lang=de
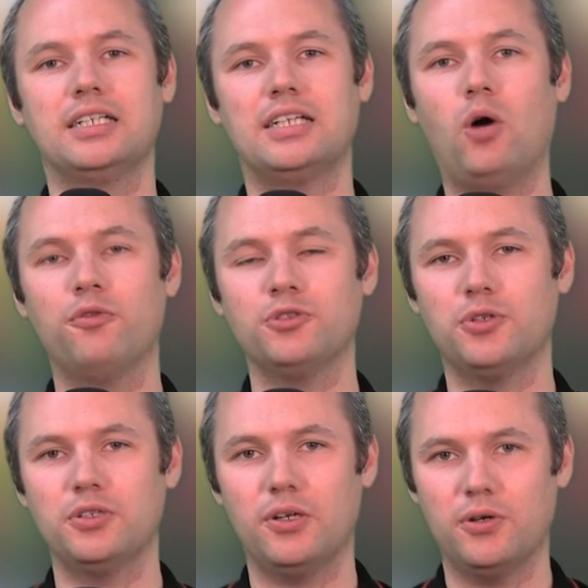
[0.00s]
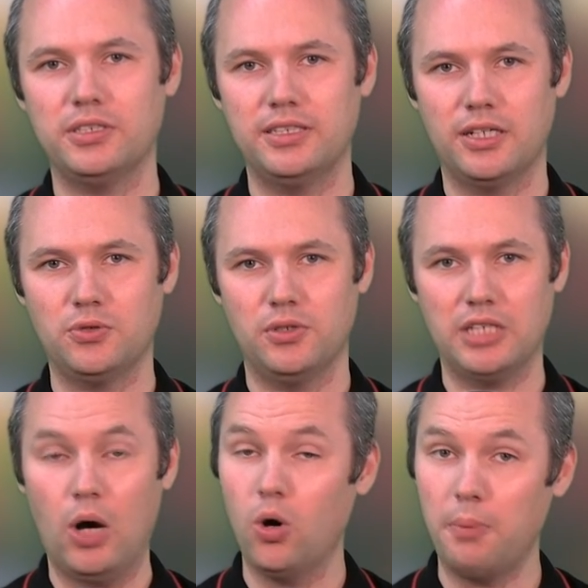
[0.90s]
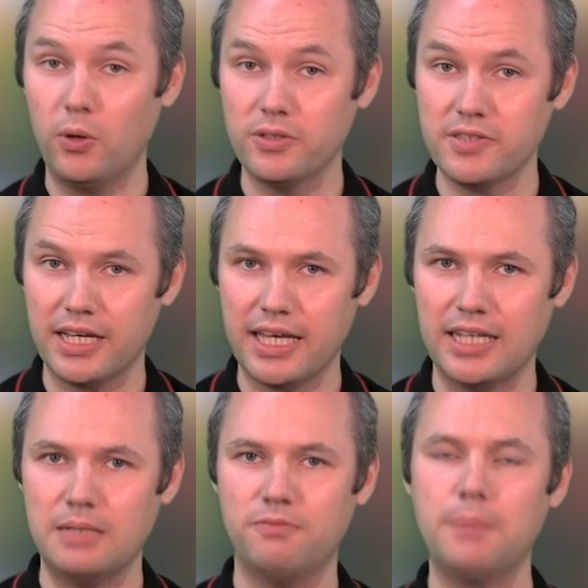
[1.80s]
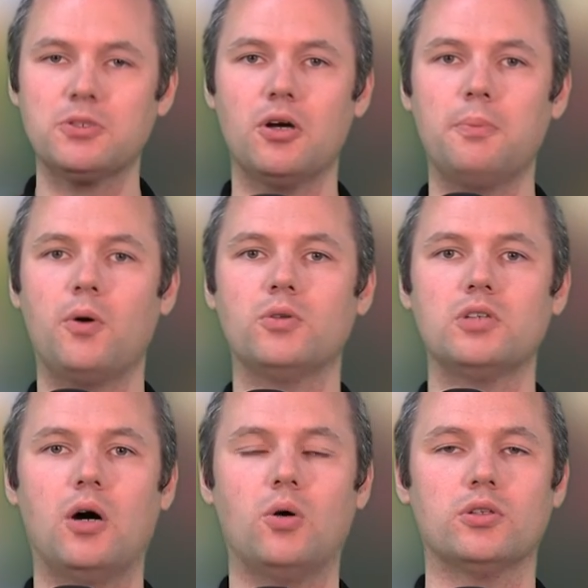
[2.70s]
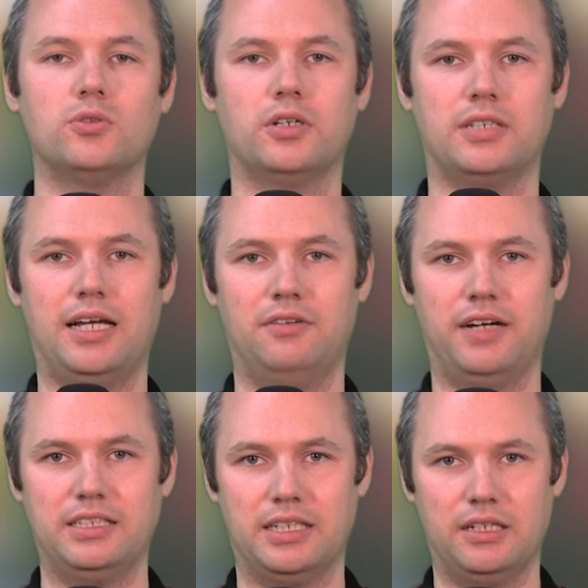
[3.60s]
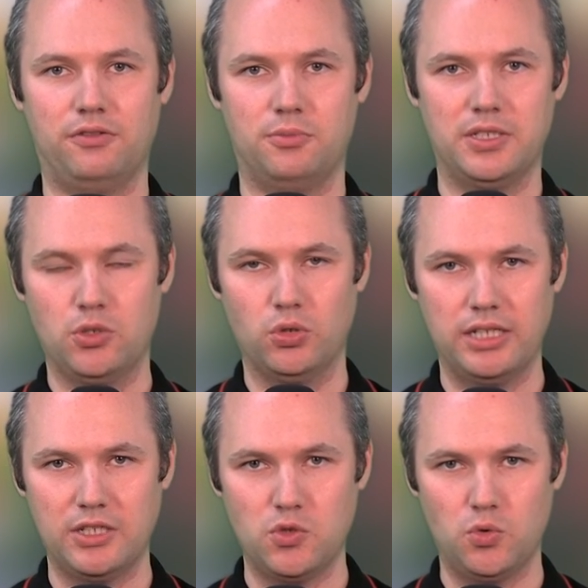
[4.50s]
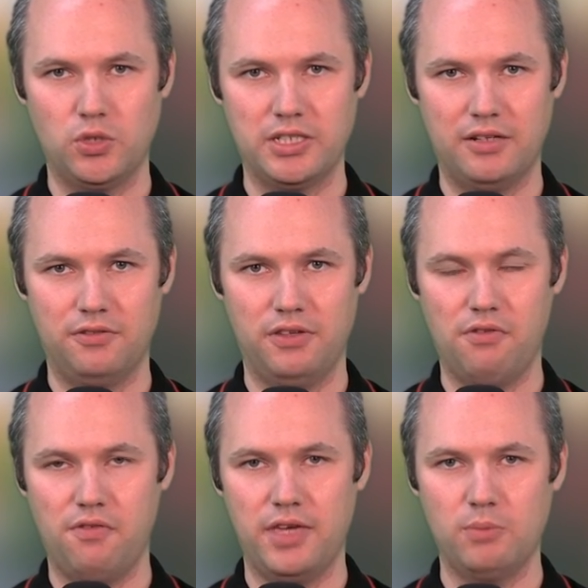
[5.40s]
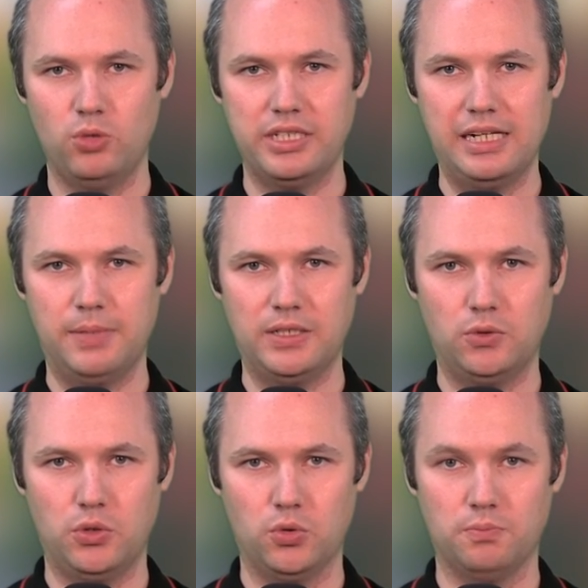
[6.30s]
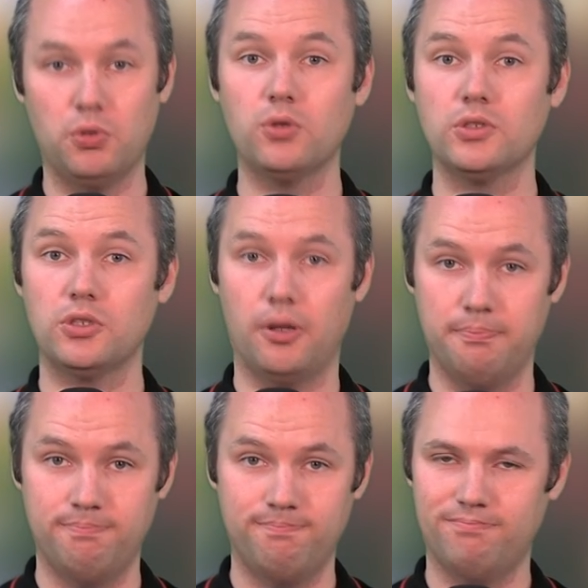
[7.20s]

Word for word: Kaufen könnt ihr euch die natürlich auch bei uns sehr gerne im Webshop und auch dort alle weiteren Informationen dazu unter www.modellbahnunion.com.